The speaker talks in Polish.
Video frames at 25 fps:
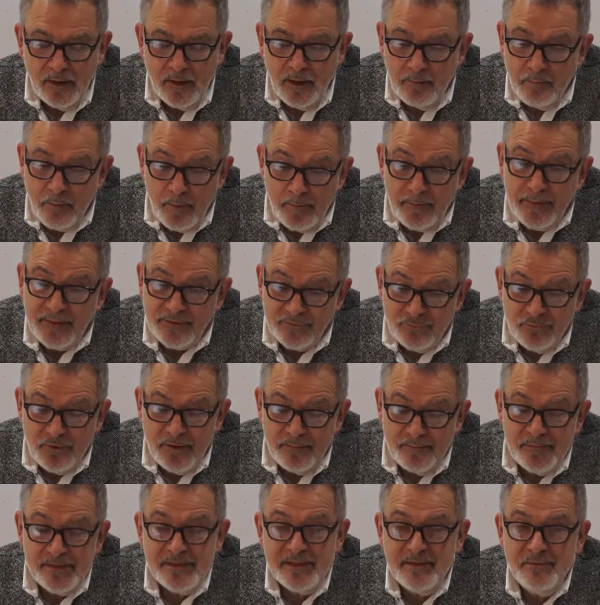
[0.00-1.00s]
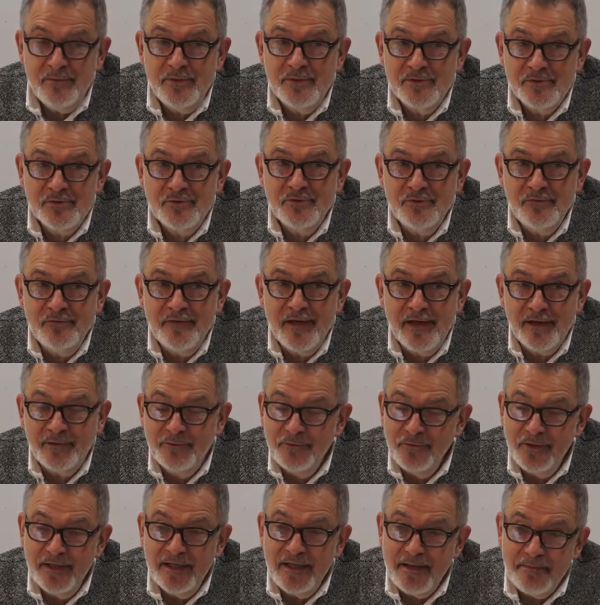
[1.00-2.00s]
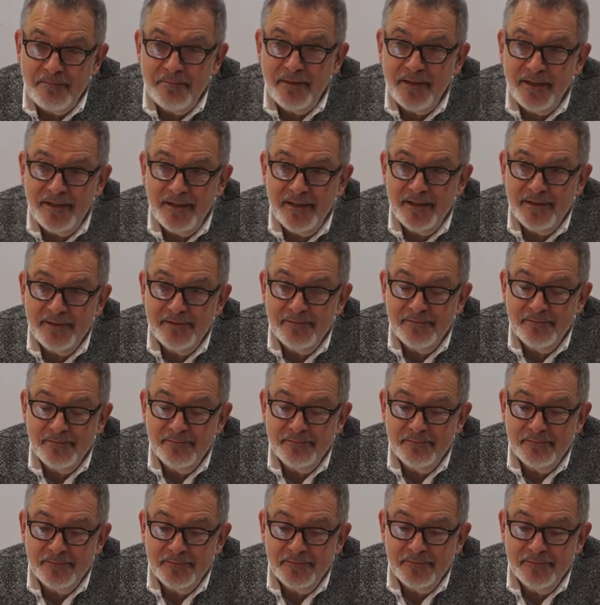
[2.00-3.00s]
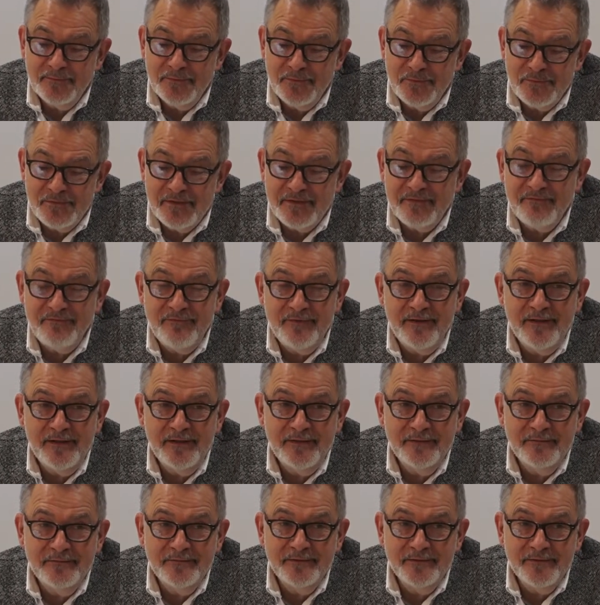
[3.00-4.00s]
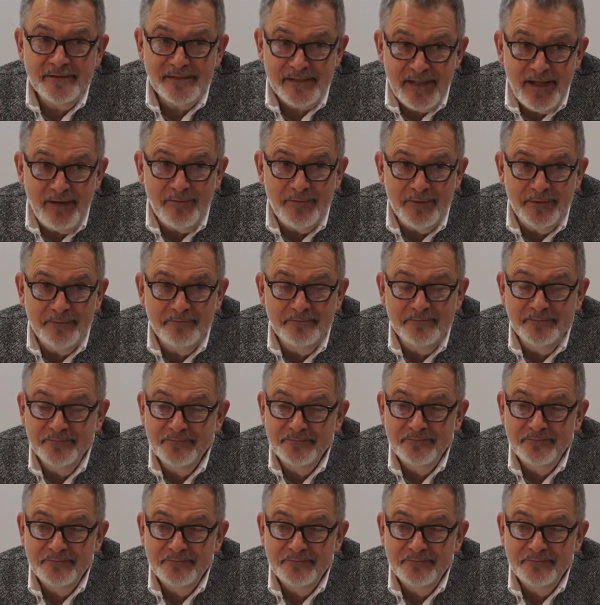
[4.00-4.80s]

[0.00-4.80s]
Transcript: Bo pan tu napisał Jęczkowiaku, a ja pana Józefa znałem.